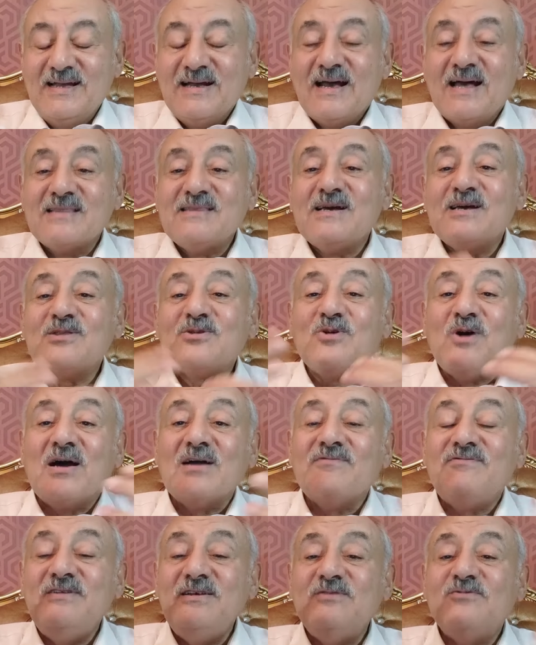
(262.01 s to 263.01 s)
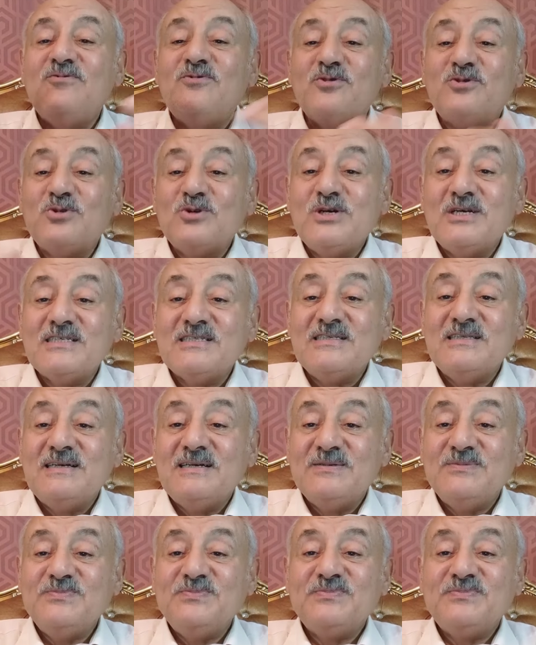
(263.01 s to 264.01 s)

حضراتكم عارفين في تراثنا